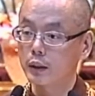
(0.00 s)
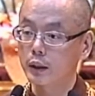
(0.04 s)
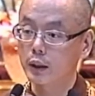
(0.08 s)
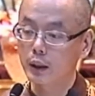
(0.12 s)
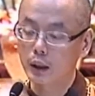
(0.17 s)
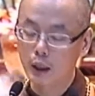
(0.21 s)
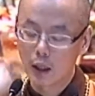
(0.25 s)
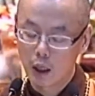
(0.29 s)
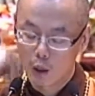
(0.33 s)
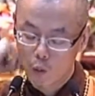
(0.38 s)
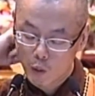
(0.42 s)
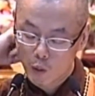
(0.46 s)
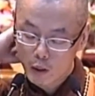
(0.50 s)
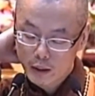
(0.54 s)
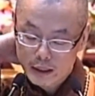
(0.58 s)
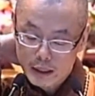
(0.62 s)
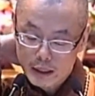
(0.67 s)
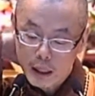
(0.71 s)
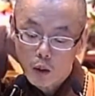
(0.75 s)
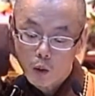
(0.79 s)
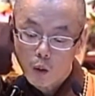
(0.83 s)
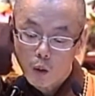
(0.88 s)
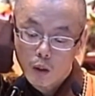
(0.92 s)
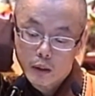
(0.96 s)
而已。我
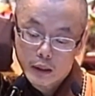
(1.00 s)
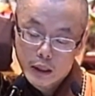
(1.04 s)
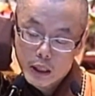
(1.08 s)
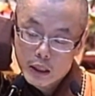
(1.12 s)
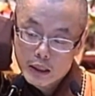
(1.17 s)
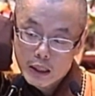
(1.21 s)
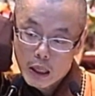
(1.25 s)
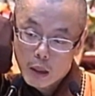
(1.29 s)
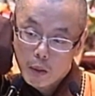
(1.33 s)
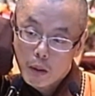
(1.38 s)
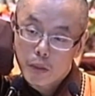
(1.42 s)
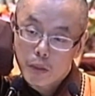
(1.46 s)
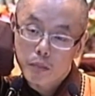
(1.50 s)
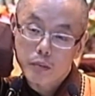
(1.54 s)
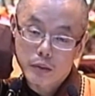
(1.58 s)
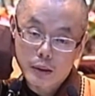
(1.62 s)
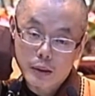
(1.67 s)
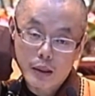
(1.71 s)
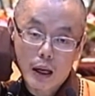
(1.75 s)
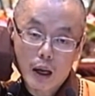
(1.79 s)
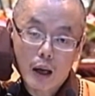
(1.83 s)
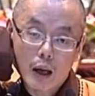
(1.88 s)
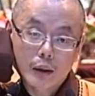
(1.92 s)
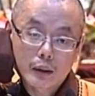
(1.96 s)
见过地藏王菩
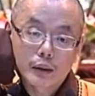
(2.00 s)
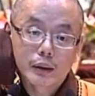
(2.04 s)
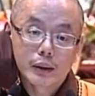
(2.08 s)
萨，